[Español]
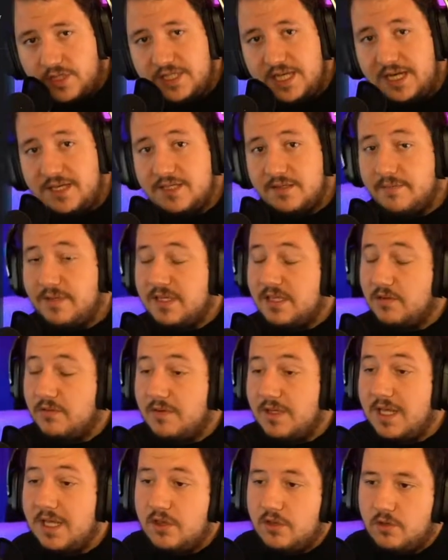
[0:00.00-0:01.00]
Y si alguien se mete
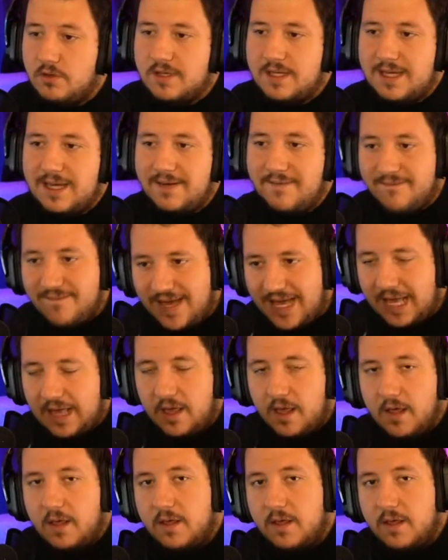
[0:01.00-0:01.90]
un directo que ve